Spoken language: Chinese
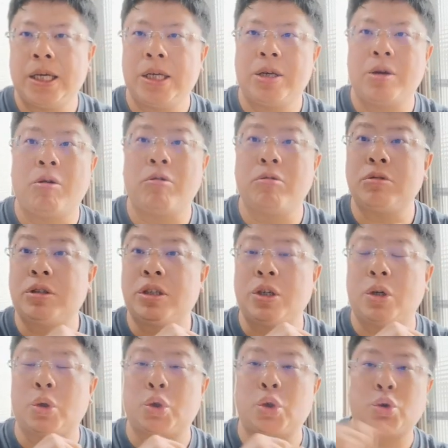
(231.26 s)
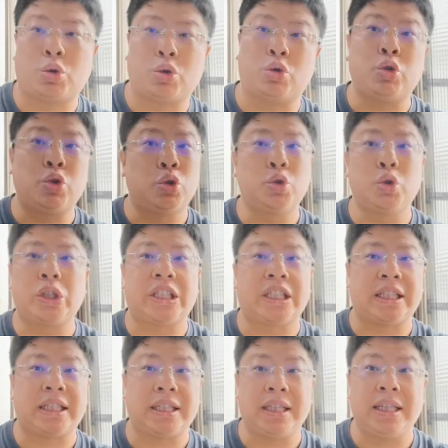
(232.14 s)
永久除
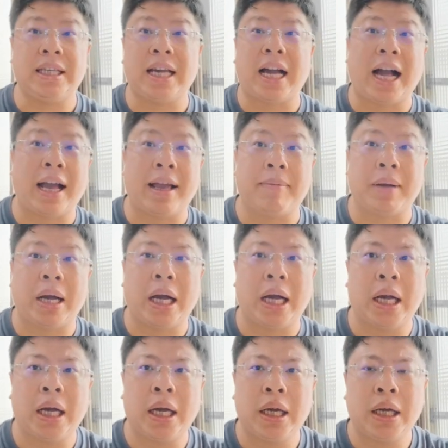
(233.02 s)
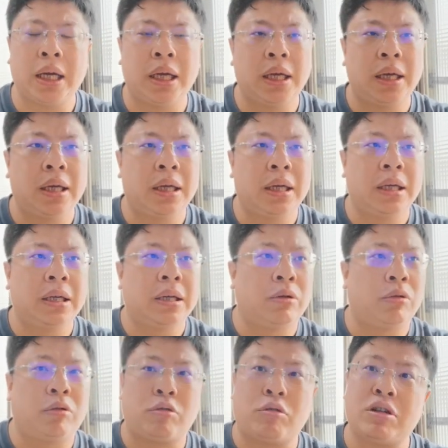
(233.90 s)
此一害嘛。
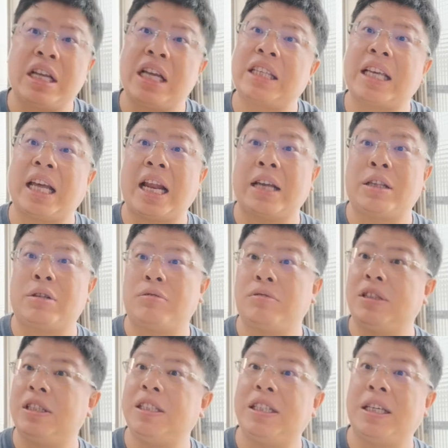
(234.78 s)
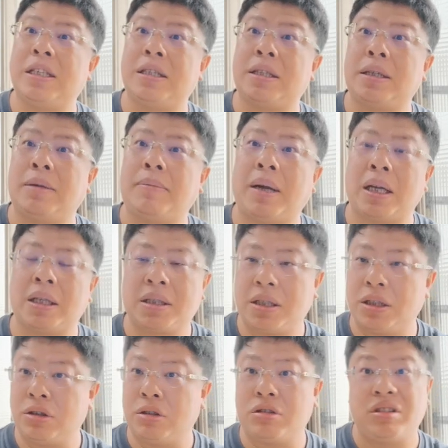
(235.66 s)
我国家再来重新建设嘛，
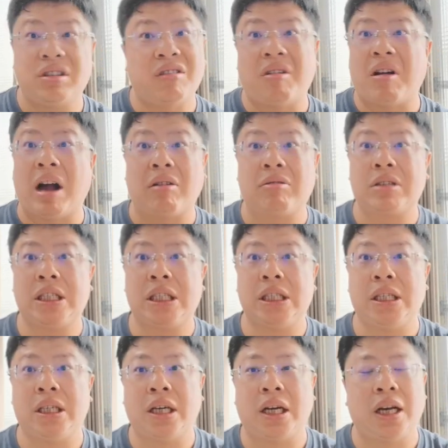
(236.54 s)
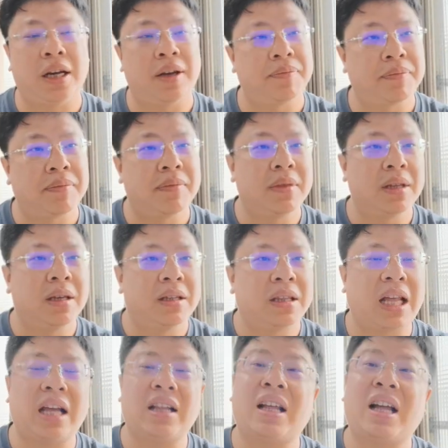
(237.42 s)
这就是有豪气啊！
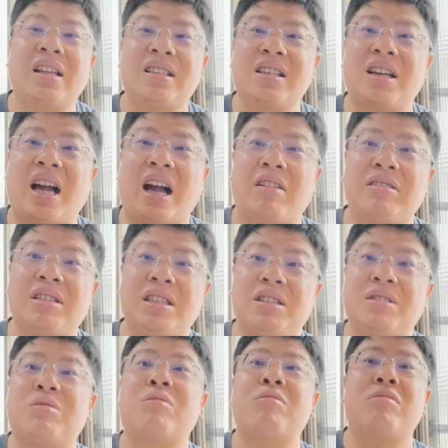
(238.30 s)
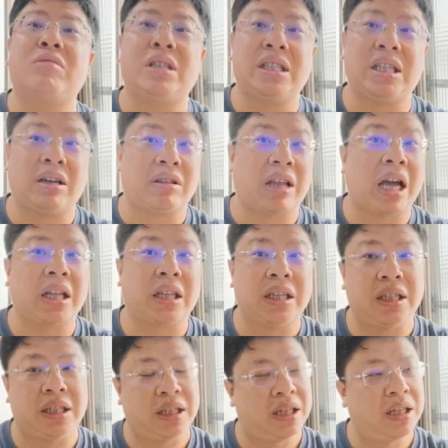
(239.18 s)
当然，他这个豪气是中国人教他
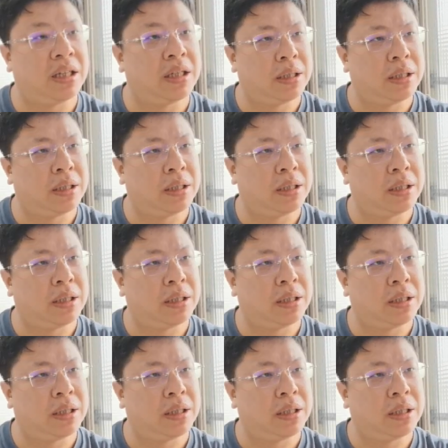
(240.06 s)
的啊，